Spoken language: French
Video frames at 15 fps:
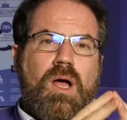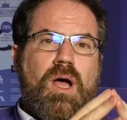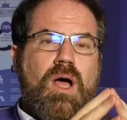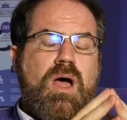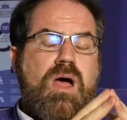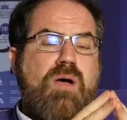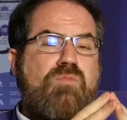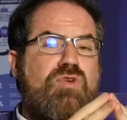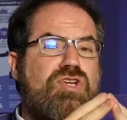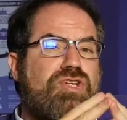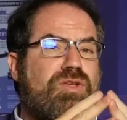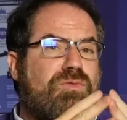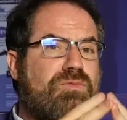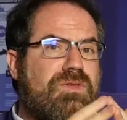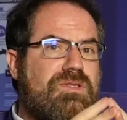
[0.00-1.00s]
Euh, moi,
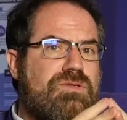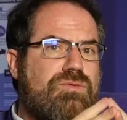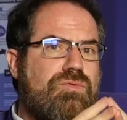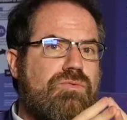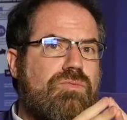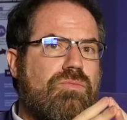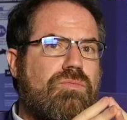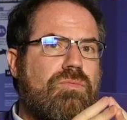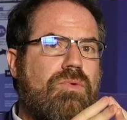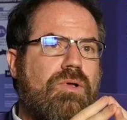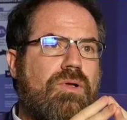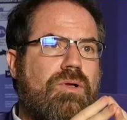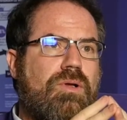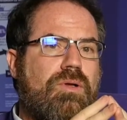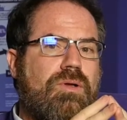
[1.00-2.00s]
j'ai une vision
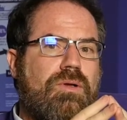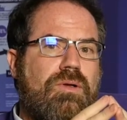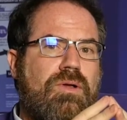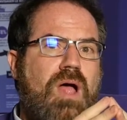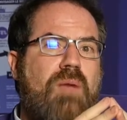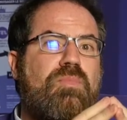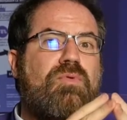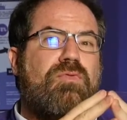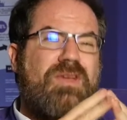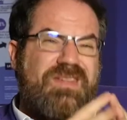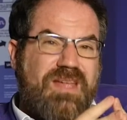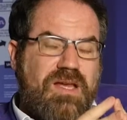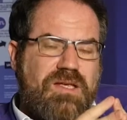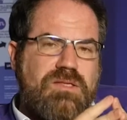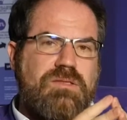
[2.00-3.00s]
euh, un peu
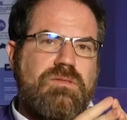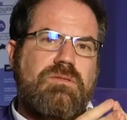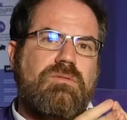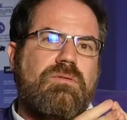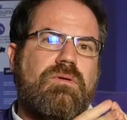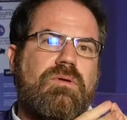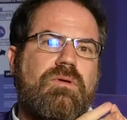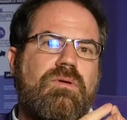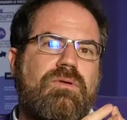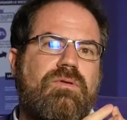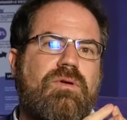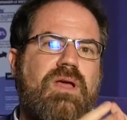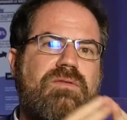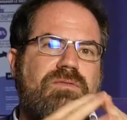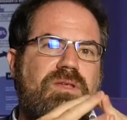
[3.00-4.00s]
fataliste euh, de
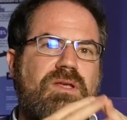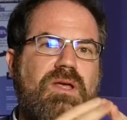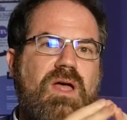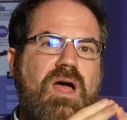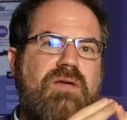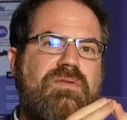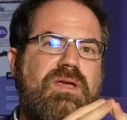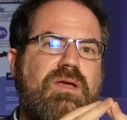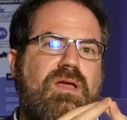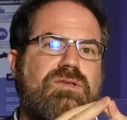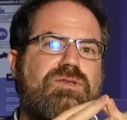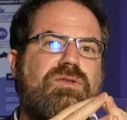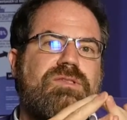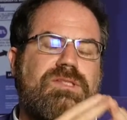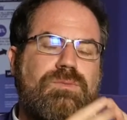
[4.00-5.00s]
l'avenir, avec un
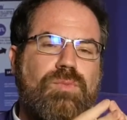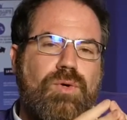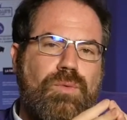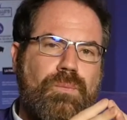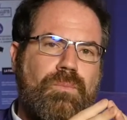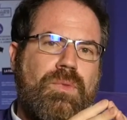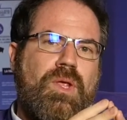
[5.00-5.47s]
sentiment